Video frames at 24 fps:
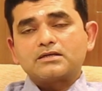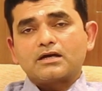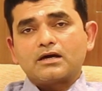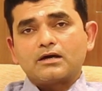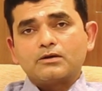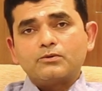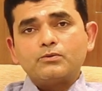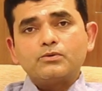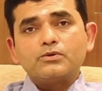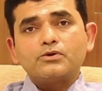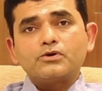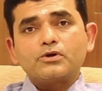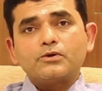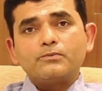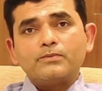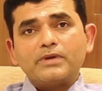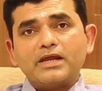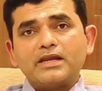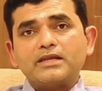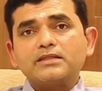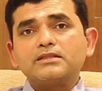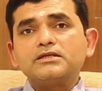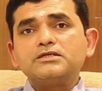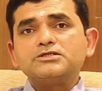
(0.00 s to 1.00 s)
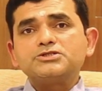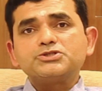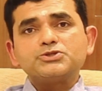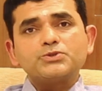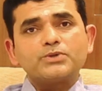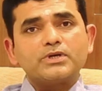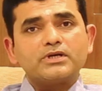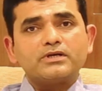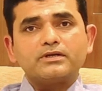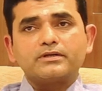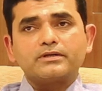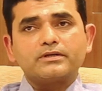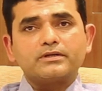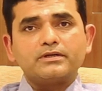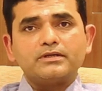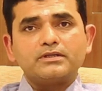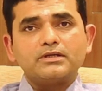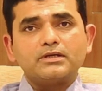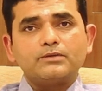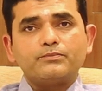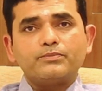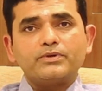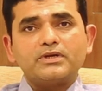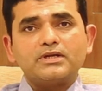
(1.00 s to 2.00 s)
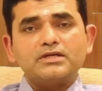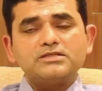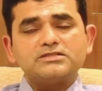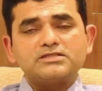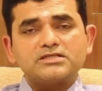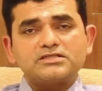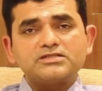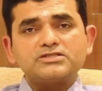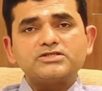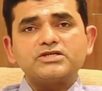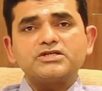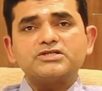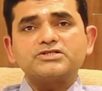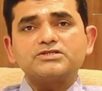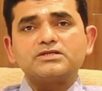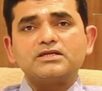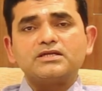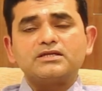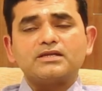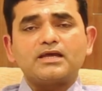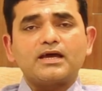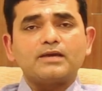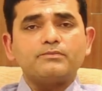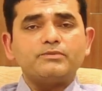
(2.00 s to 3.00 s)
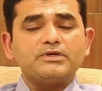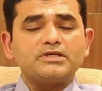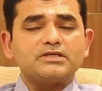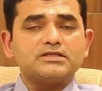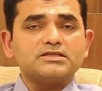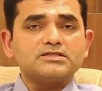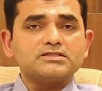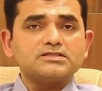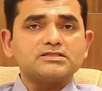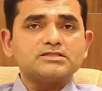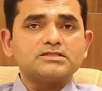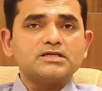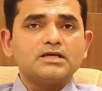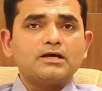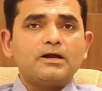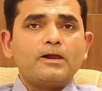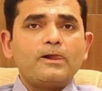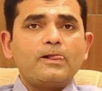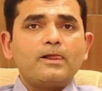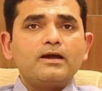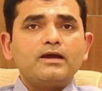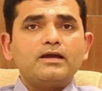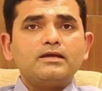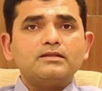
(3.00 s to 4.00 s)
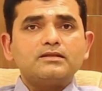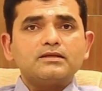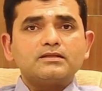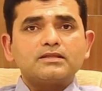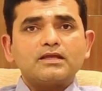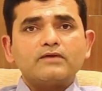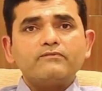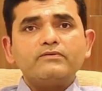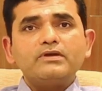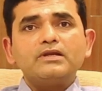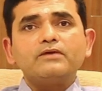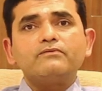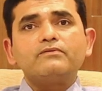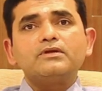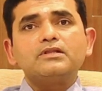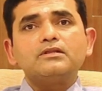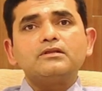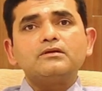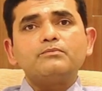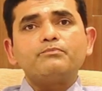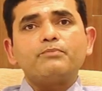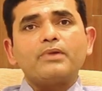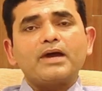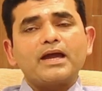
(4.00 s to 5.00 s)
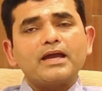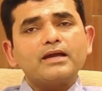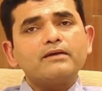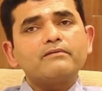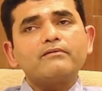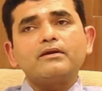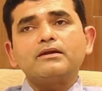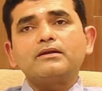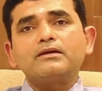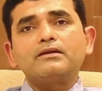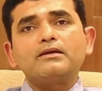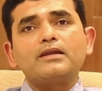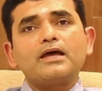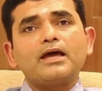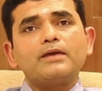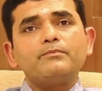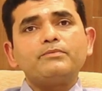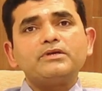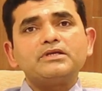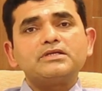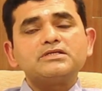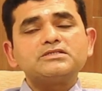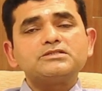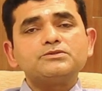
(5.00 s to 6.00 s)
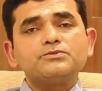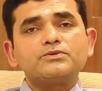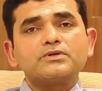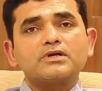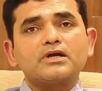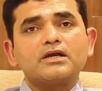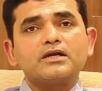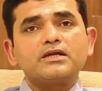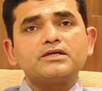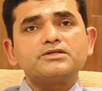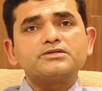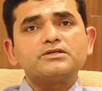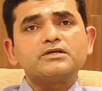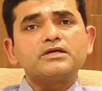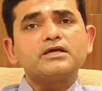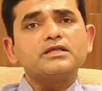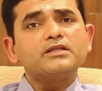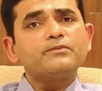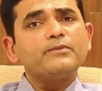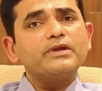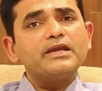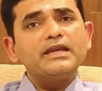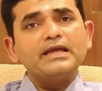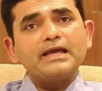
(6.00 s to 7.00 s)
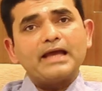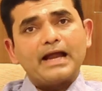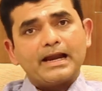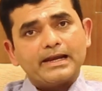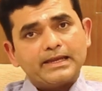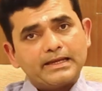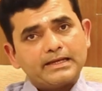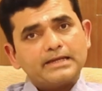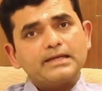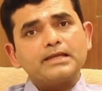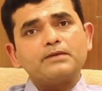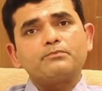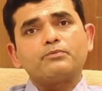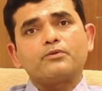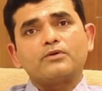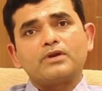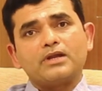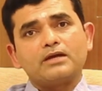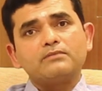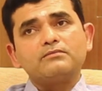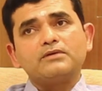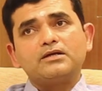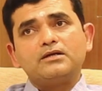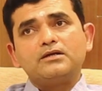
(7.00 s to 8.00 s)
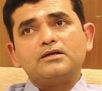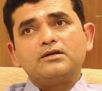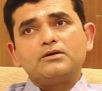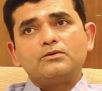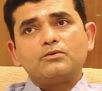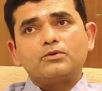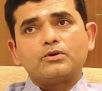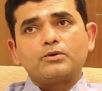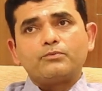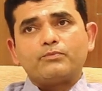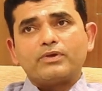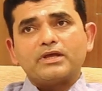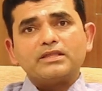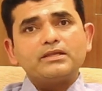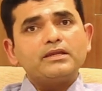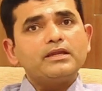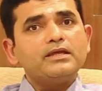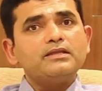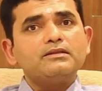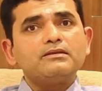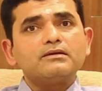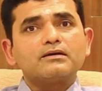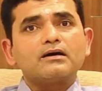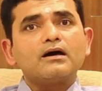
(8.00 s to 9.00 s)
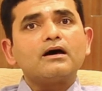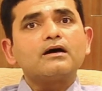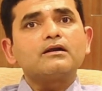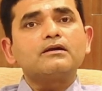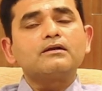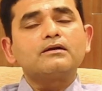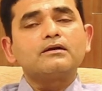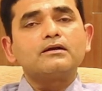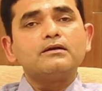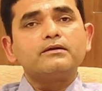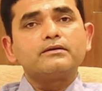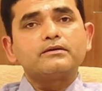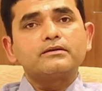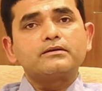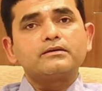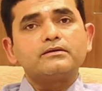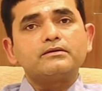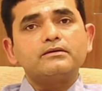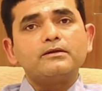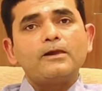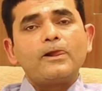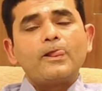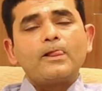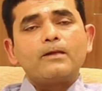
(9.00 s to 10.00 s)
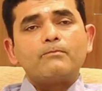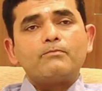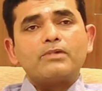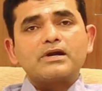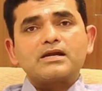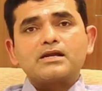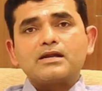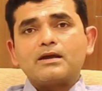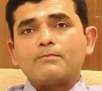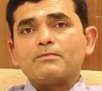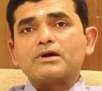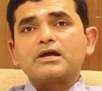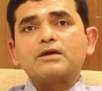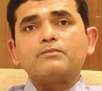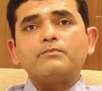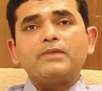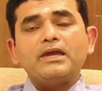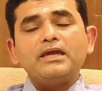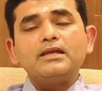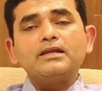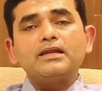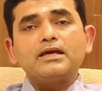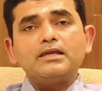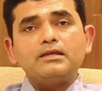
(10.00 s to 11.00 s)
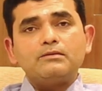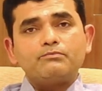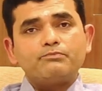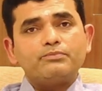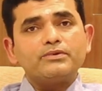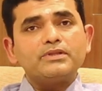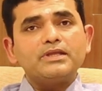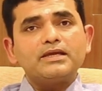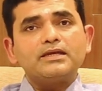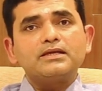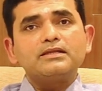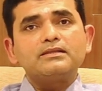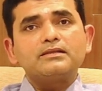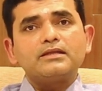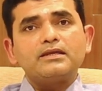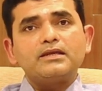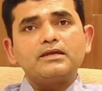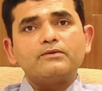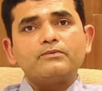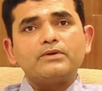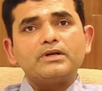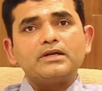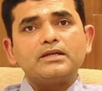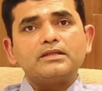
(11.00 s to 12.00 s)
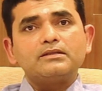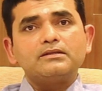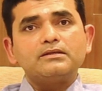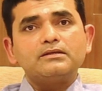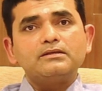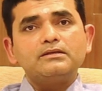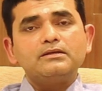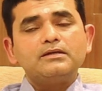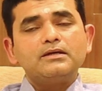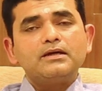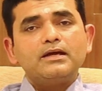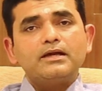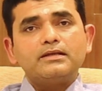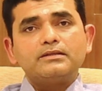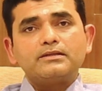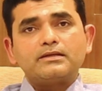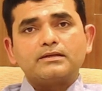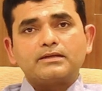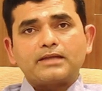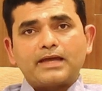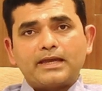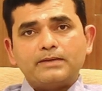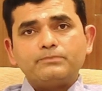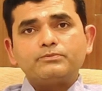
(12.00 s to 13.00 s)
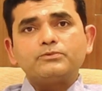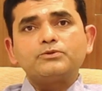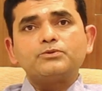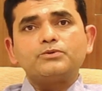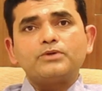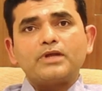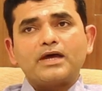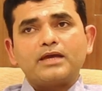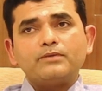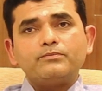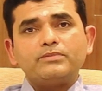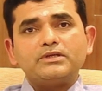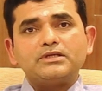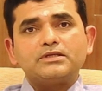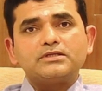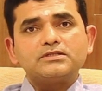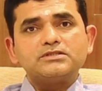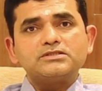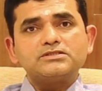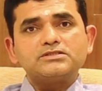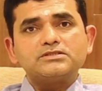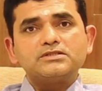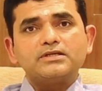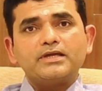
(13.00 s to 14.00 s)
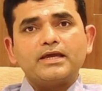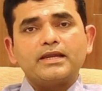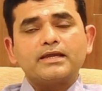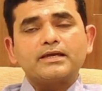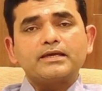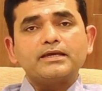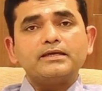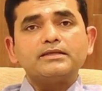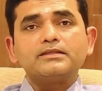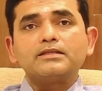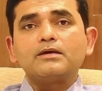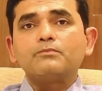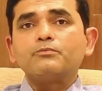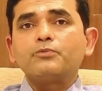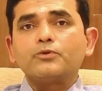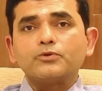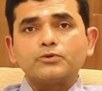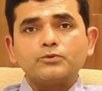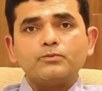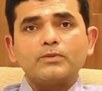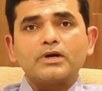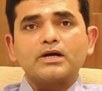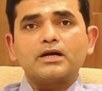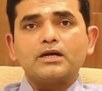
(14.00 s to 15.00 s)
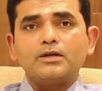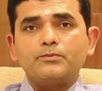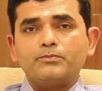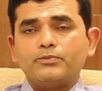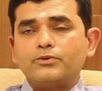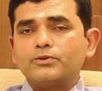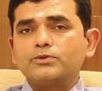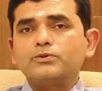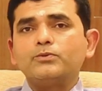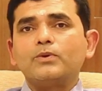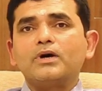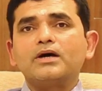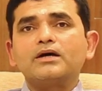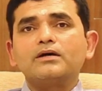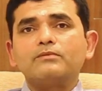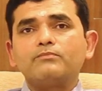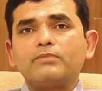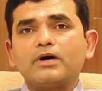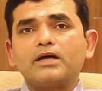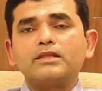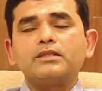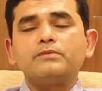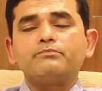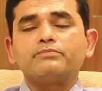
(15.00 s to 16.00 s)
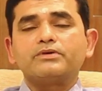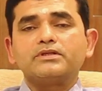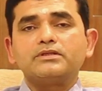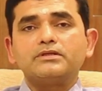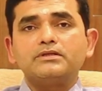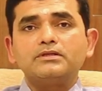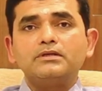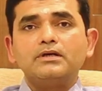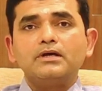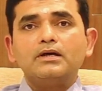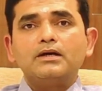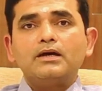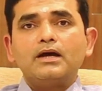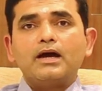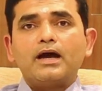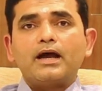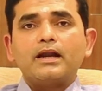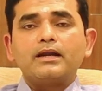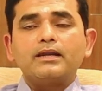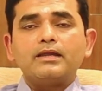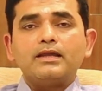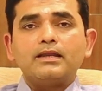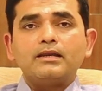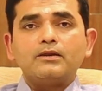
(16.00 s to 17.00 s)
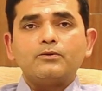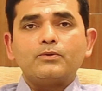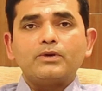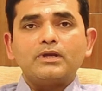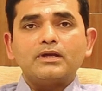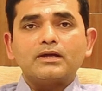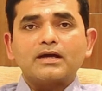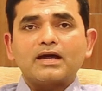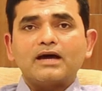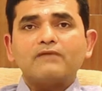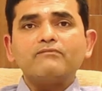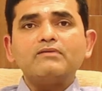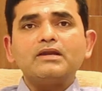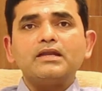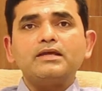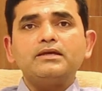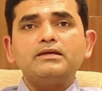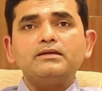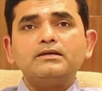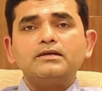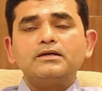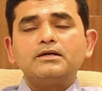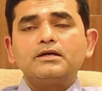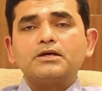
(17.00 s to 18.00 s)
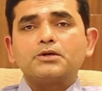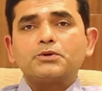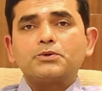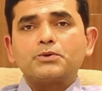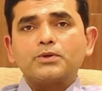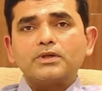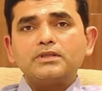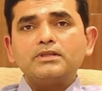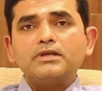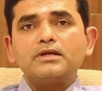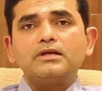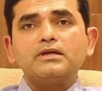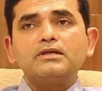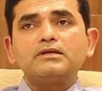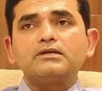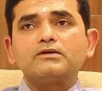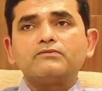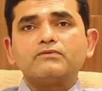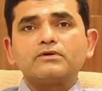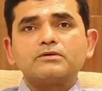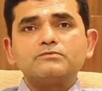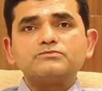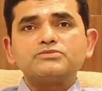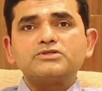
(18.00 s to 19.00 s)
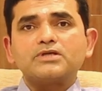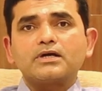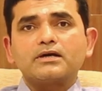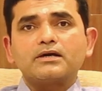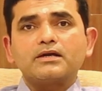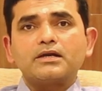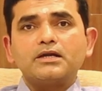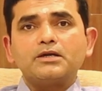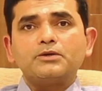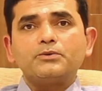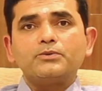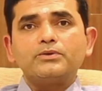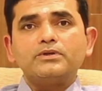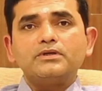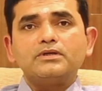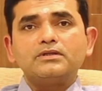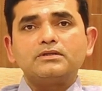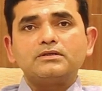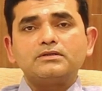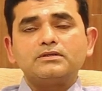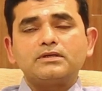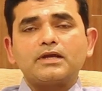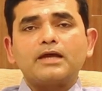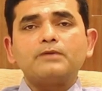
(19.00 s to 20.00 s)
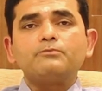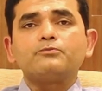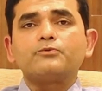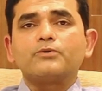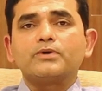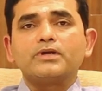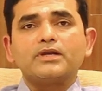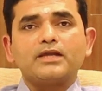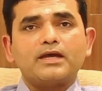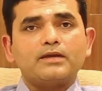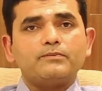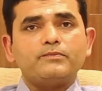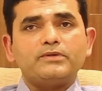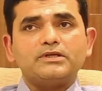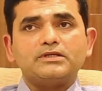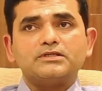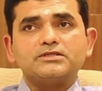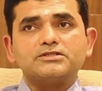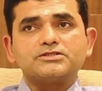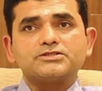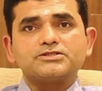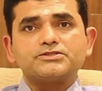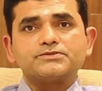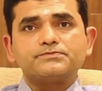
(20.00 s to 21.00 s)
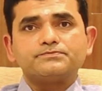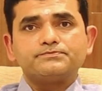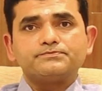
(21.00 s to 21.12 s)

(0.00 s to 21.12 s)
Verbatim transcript: கருவுற்றுக்கும் நேரத்தில் சுகர் இருக்குது இதுக்கு பேர் ஜெஸ்டேஷ்னல் டயபிட்டிஸ் இதை தவிர வந்து பேங்க்ரேட்டிக் டயபிட்டிஸ்னு ஒரு கண்டிஷன் இருக்குது இதுமாதிரி நீங்கள் அடிக்கிட்டே போகலாம் ஒரு பதினைந்து காரணங்கள் இருக்குது பட் நமக்கு மெயினாக இப்போதைக்கு தெரிய வேண்டியது இந்த டைப் டூ டயபிட்டிஸ் எனக்கு இதுதான் பொதுமக்களை பொதுவாக பாதிப்பது அண்ட் என்னுடைய கவலை குழந்தைகளுக்கு வரும் சர்க்கரை நோய் இது டைப் ஒன் டயபிட்டிஸ்